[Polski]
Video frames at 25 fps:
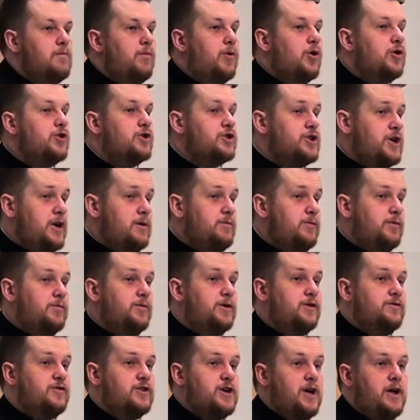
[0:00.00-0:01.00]

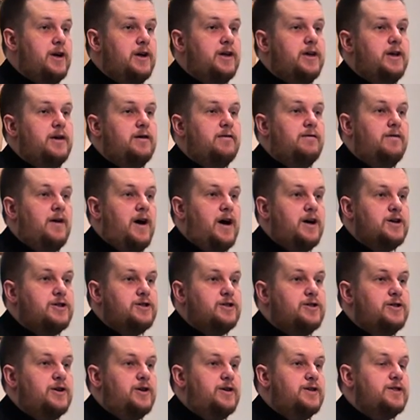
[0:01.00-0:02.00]
Pogrzebmy wszelkie
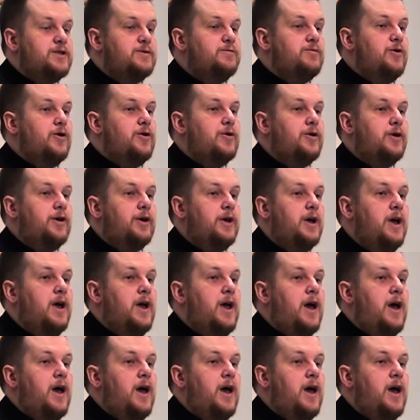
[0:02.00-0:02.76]
waśnie i spory,